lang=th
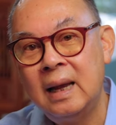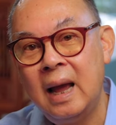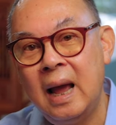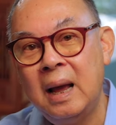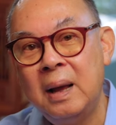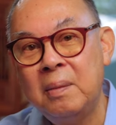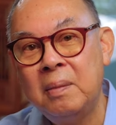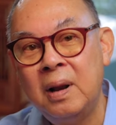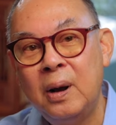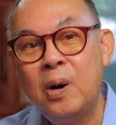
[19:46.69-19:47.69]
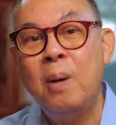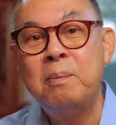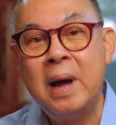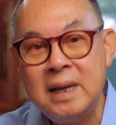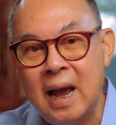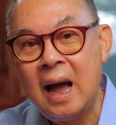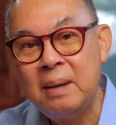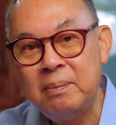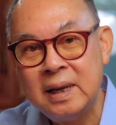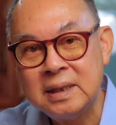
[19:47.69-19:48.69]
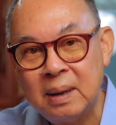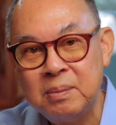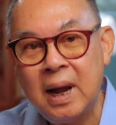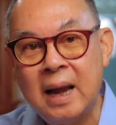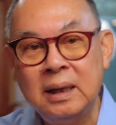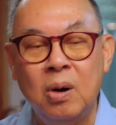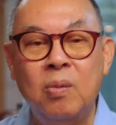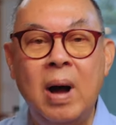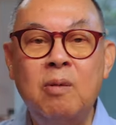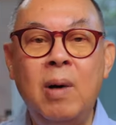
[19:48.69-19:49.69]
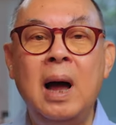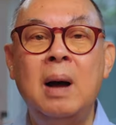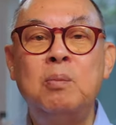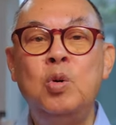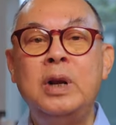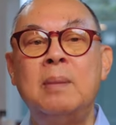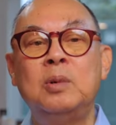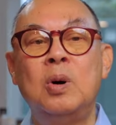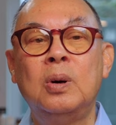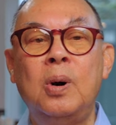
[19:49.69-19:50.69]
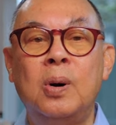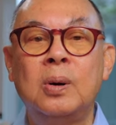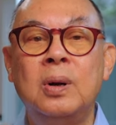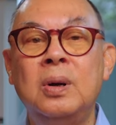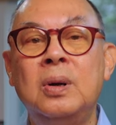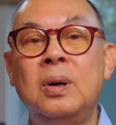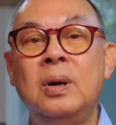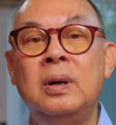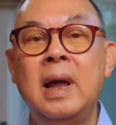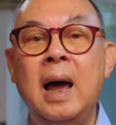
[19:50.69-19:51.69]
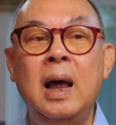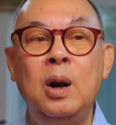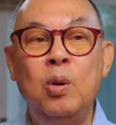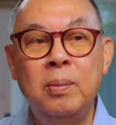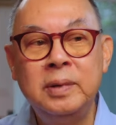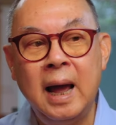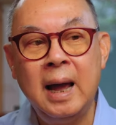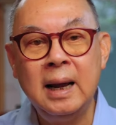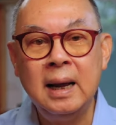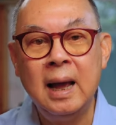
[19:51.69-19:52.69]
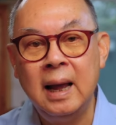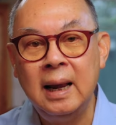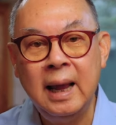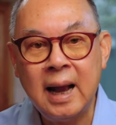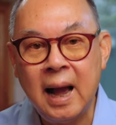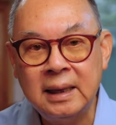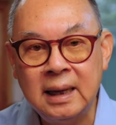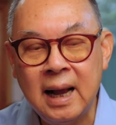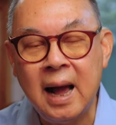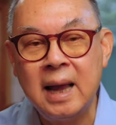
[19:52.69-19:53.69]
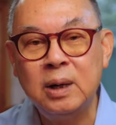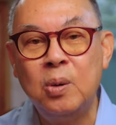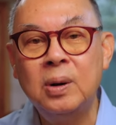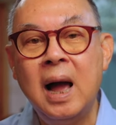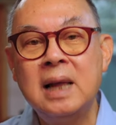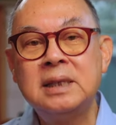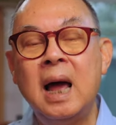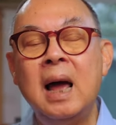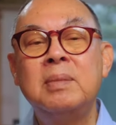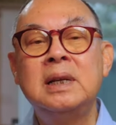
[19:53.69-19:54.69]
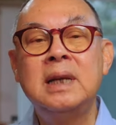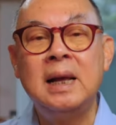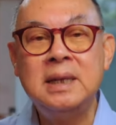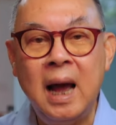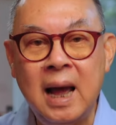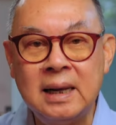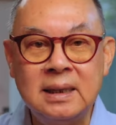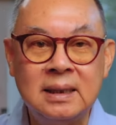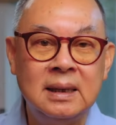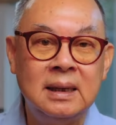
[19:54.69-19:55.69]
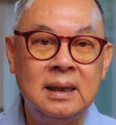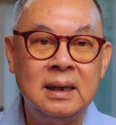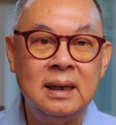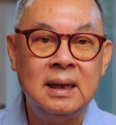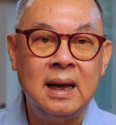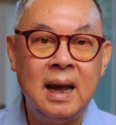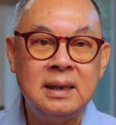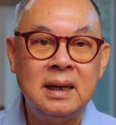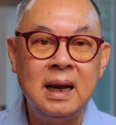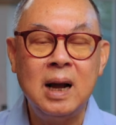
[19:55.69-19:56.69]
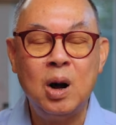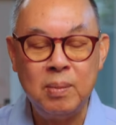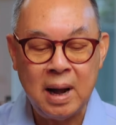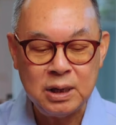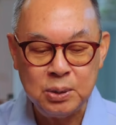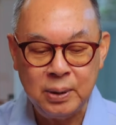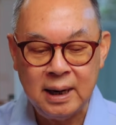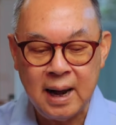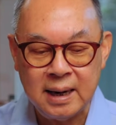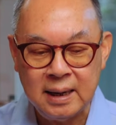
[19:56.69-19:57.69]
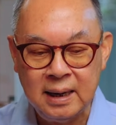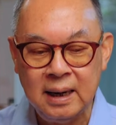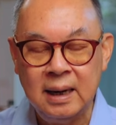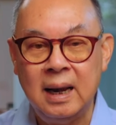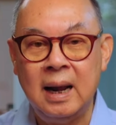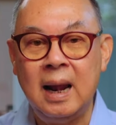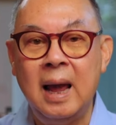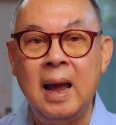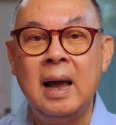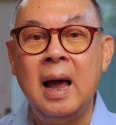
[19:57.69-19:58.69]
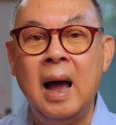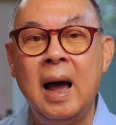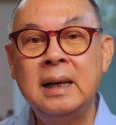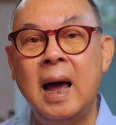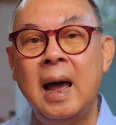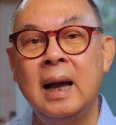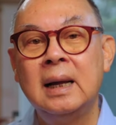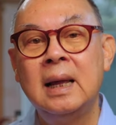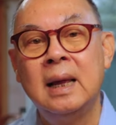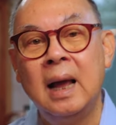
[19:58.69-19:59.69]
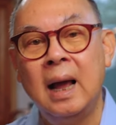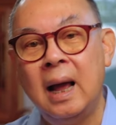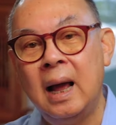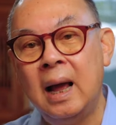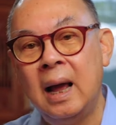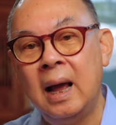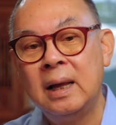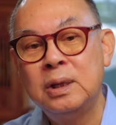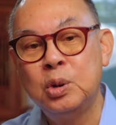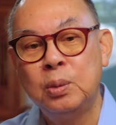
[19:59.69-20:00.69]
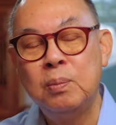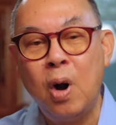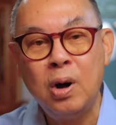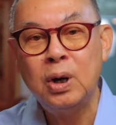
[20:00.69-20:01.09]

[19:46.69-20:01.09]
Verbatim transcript: นะฮะแล้วก็ปัญญาเป็นสำคัญก็หวังว่าผู้นำของโลกนะฮะรวมทั้งเลขาธิการองค์การสหประชาชาตินะฮะจะได้เข้ามาช่วยกันอะไรฮะหาทางจุดปรอง